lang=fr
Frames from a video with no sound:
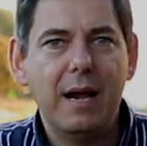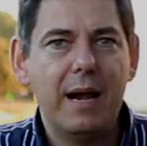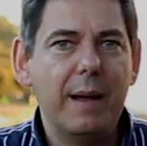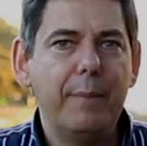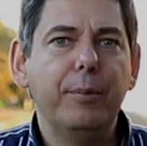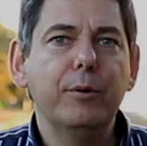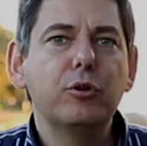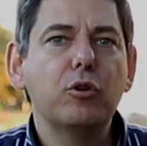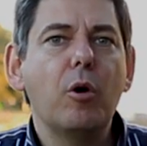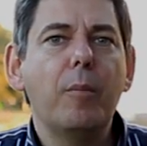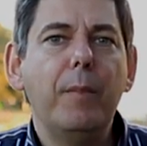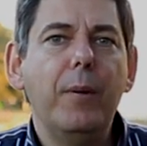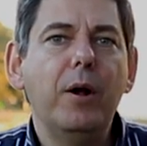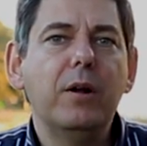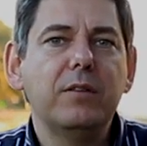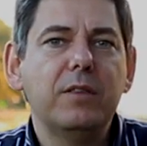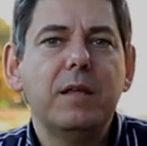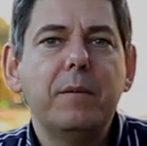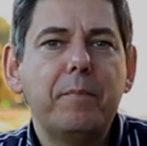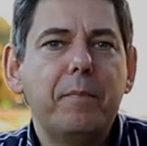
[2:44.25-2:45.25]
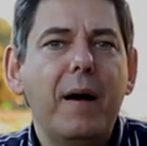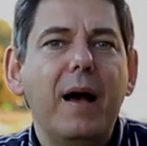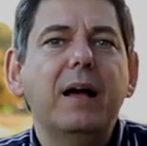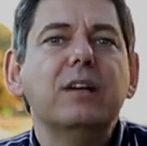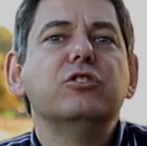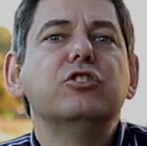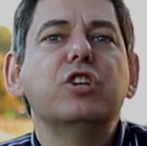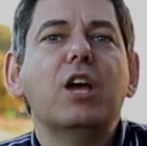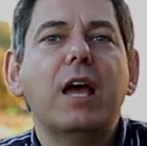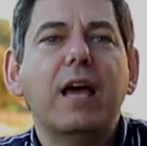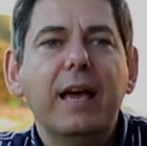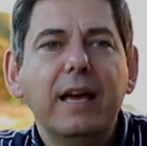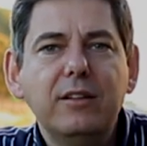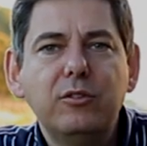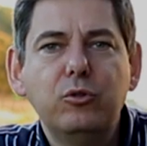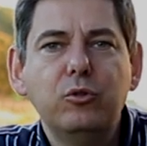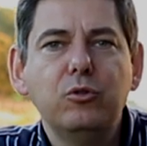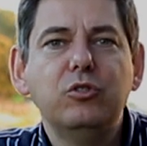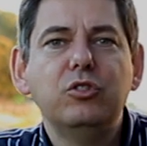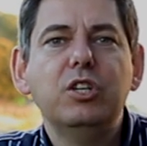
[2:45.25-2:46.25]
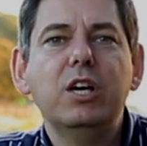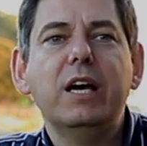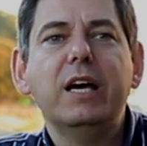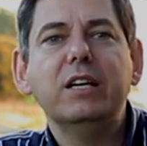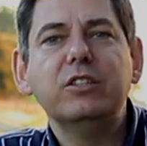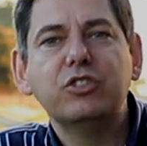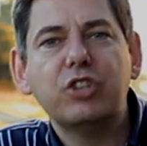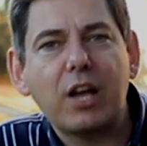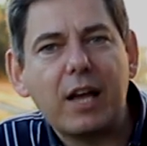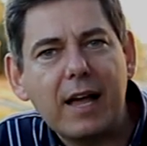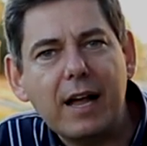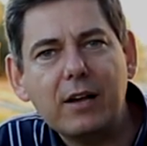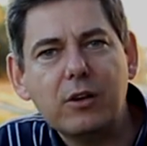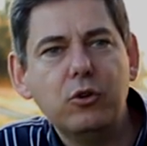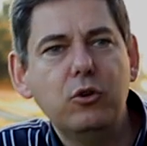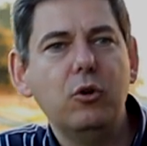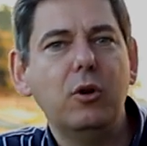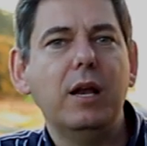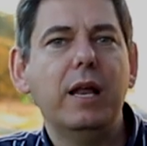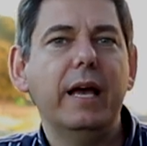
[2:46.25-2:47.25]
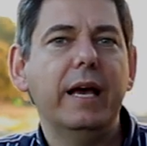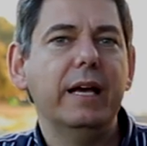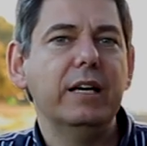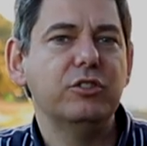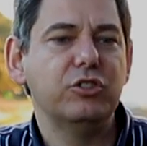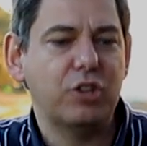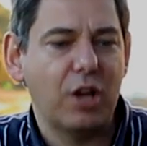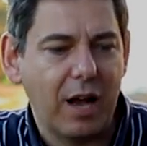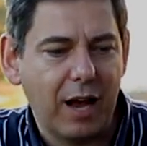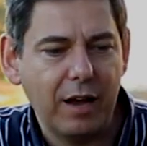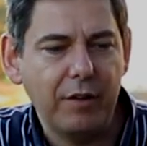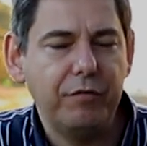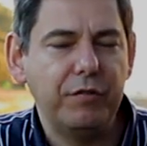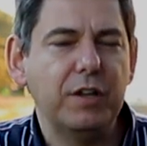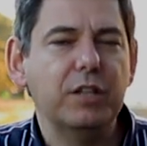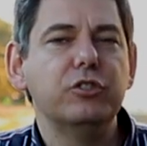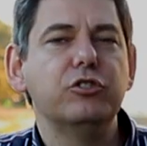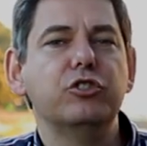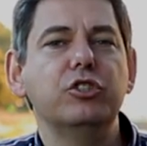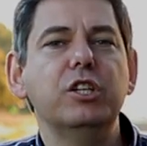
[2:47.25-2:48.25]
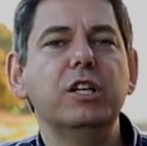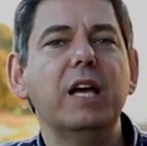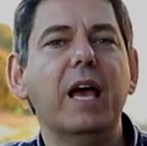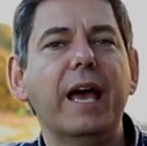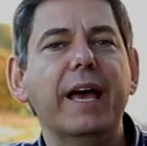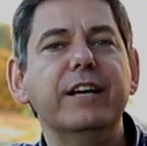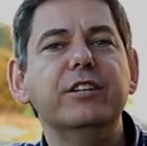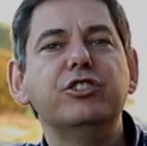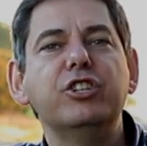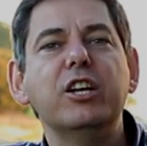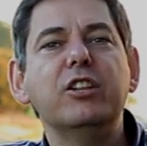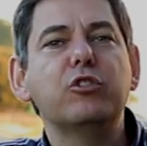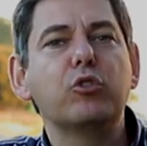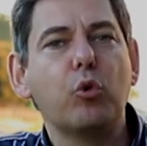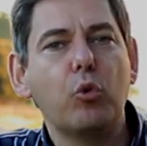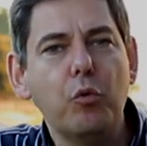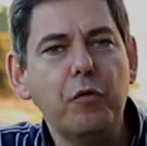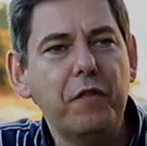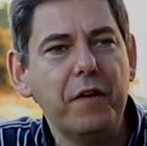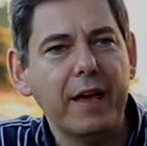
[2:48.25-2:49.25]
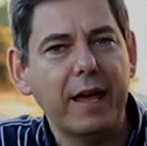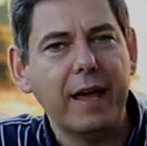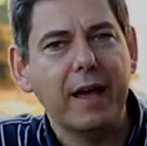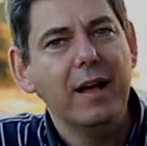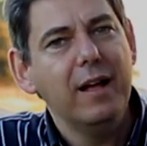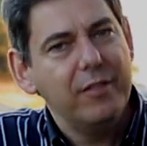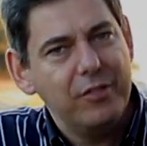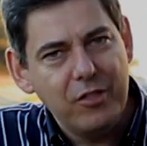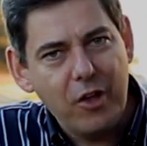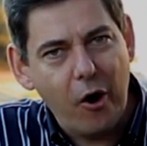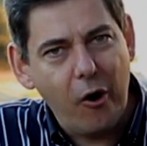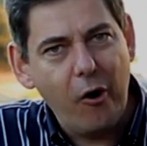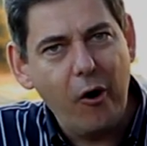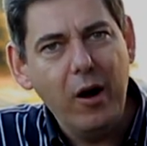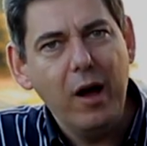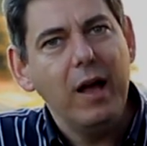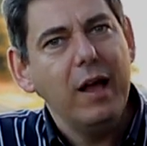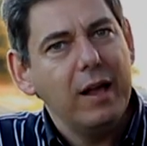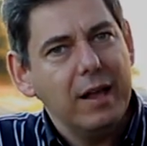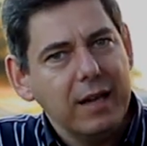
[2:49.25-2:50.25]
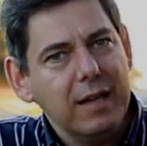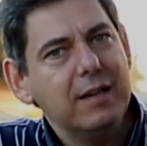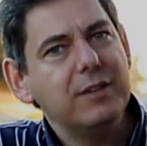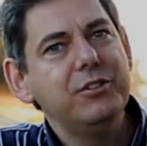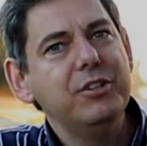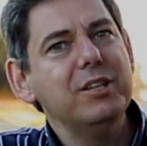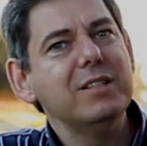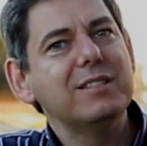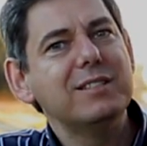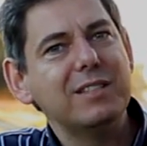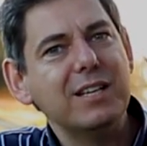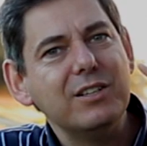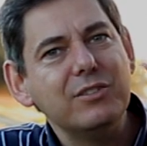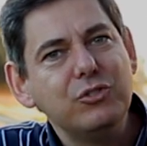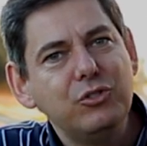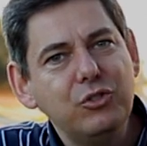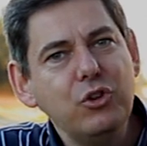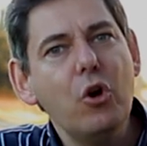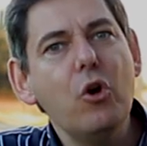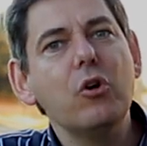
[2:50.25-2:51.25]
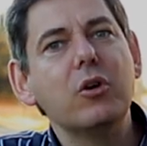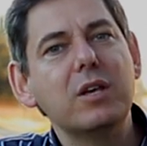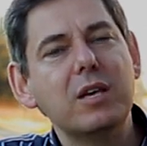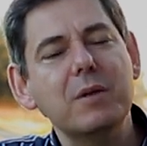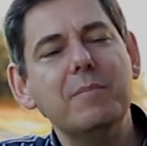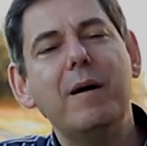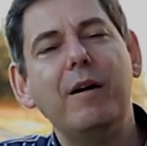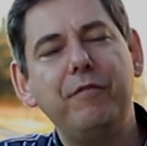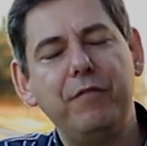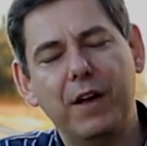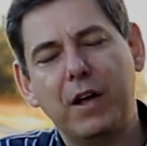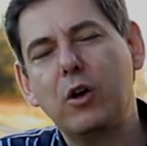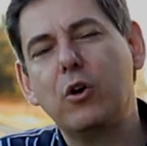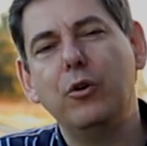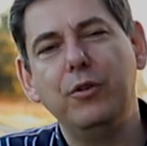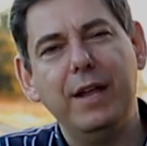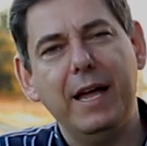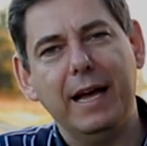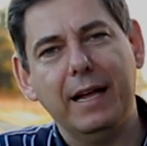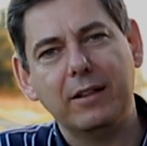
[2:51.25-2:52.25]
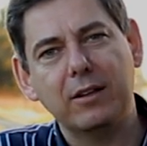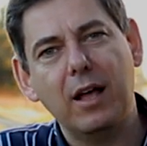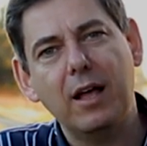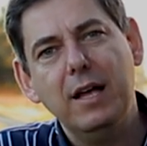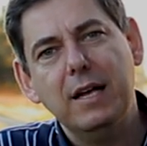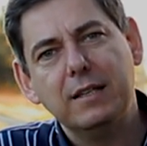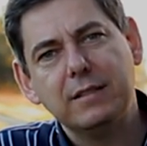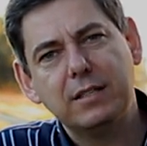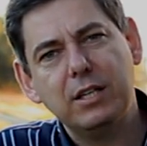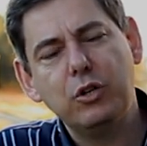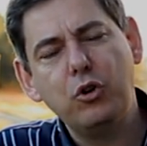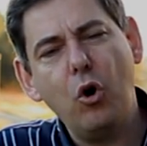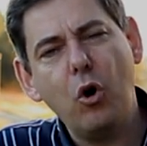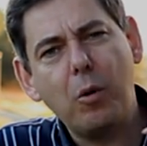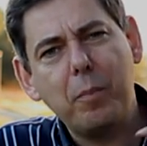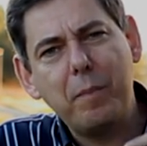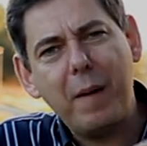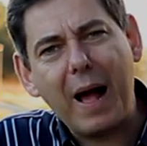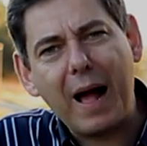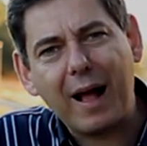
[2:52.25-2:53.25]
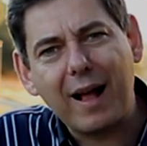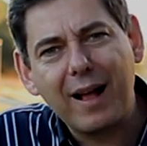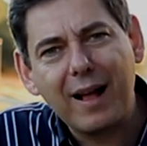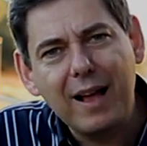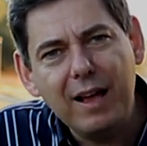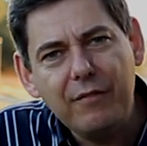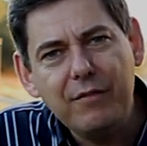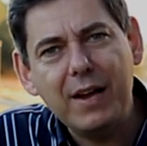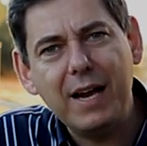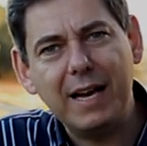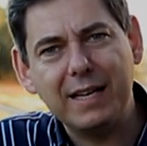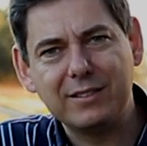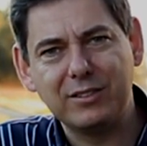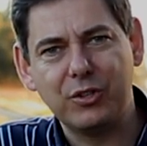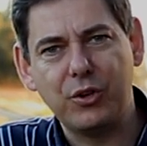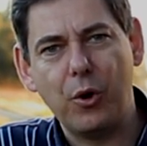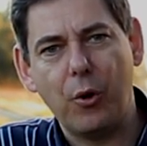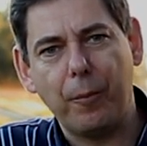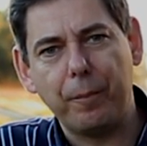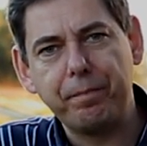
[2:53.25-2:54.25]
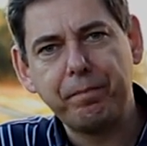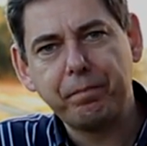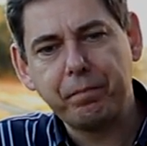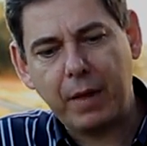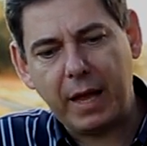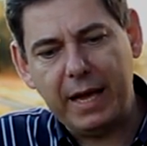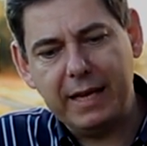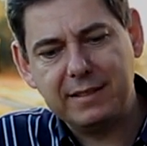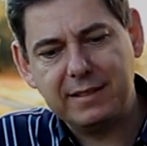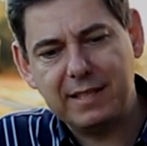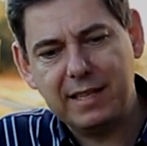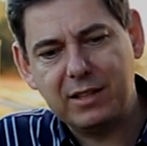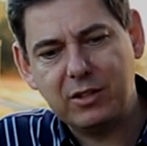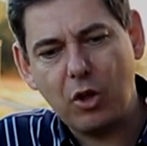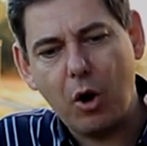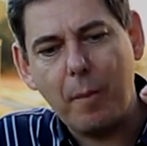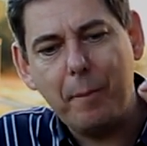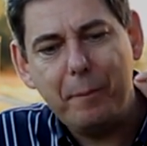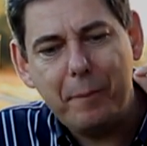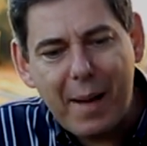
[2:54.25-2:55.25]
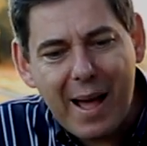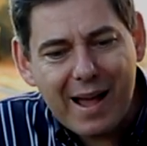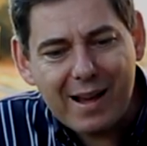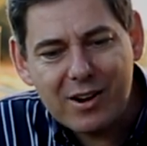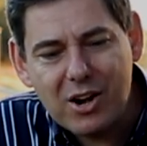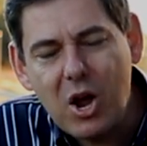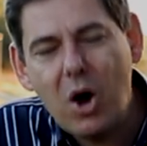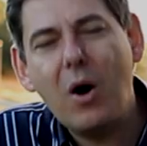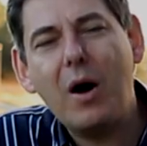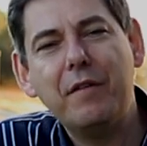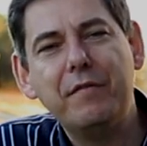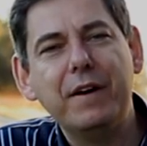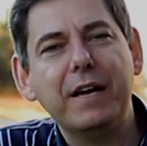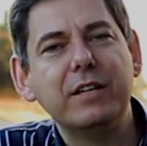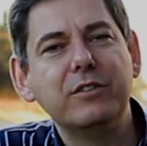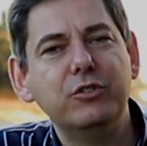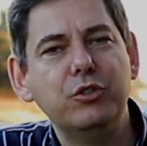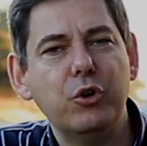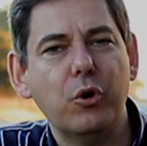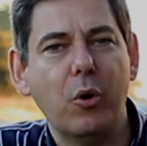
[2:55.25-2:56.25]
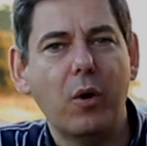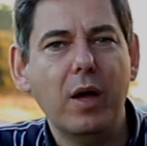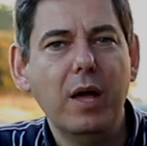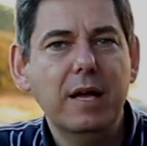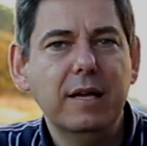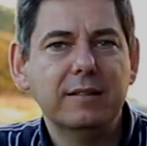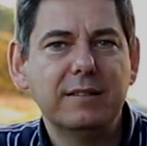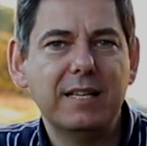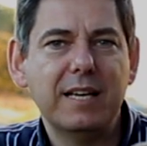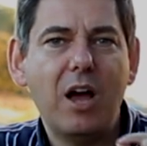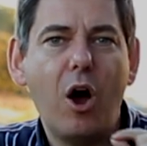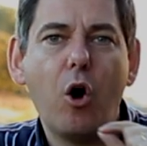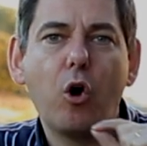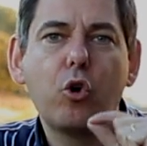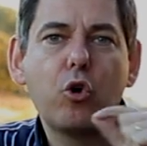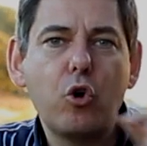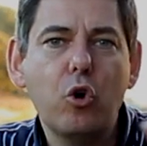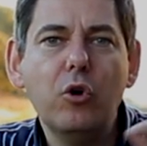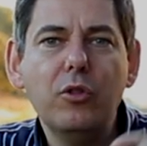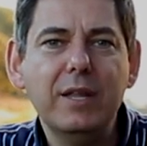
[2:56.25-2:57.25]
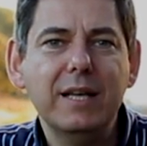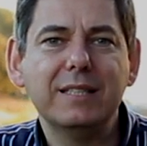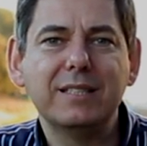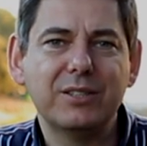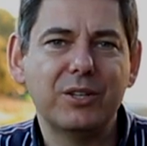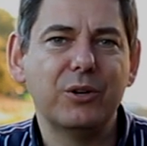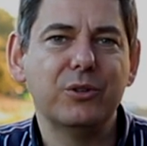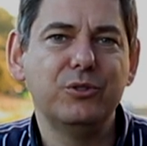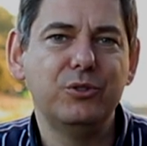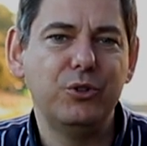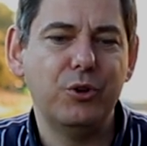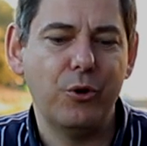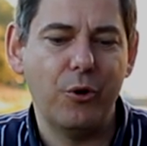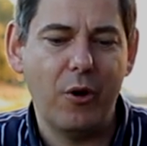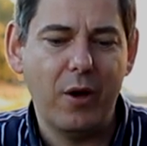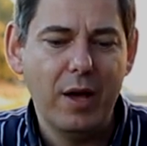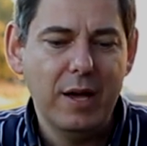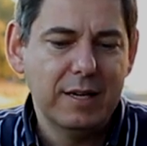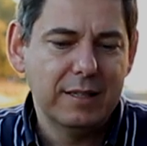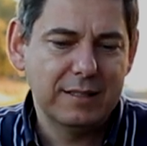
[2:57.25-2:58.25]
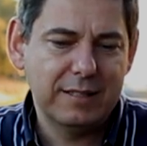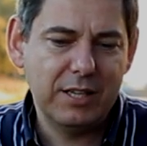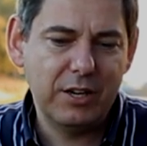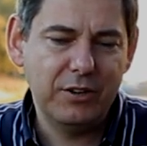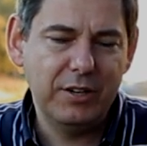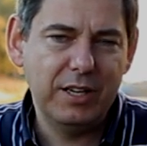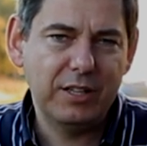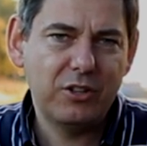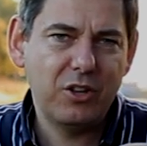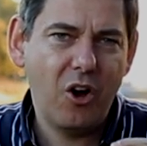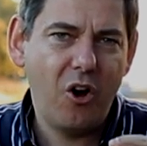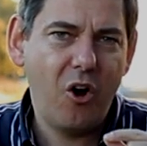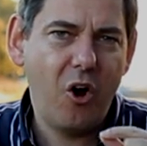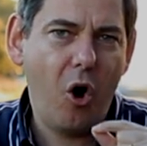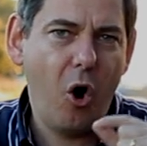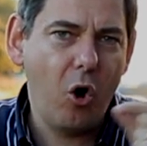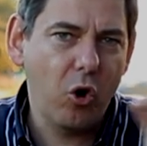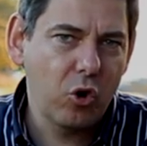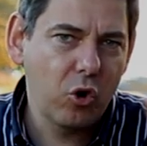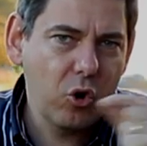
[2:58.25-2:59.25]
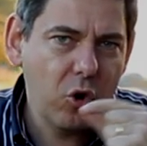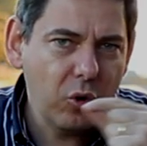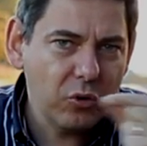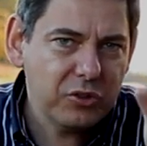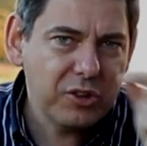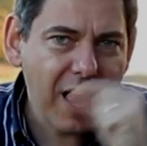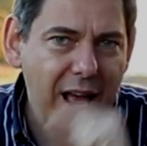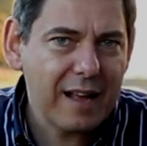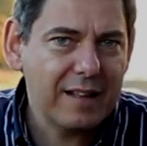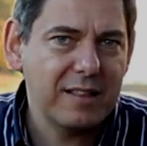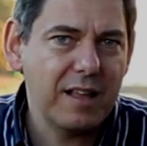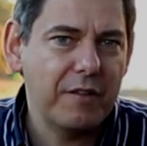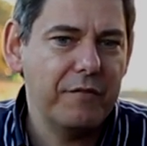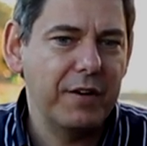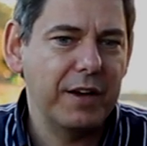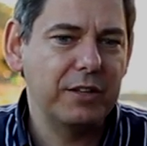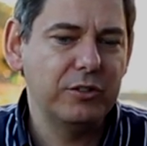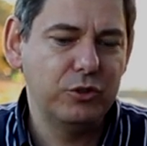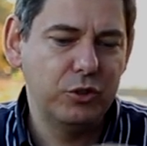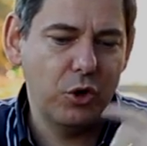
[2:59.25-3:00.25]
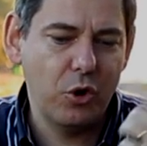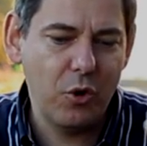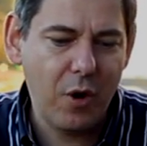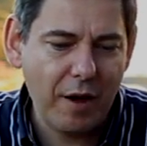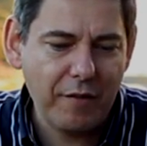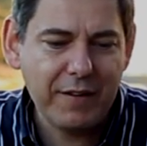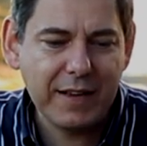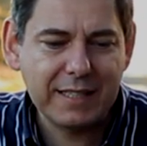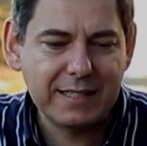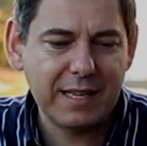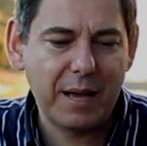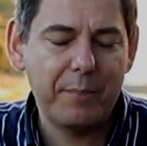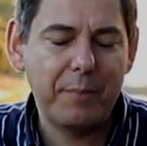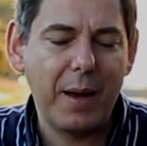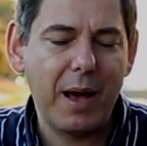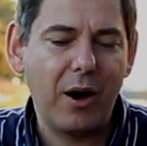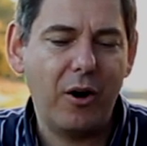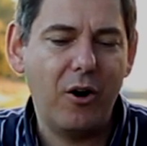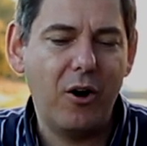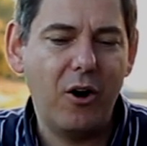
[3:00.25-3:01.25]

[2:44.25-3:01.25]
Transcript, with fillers: L'apôtre Paul ne dit pas j'ai étudié, j'ai calculé, j'ai réfléchi et j'ai trouvé. Non, il dit c'est Dieu qui m'a fait connaître. C'est donc par révélation. Et c'est en parlant avec Dieu, c'est en connaissant Dieu, c'est en étant en contact avec Dieu, avec sa parole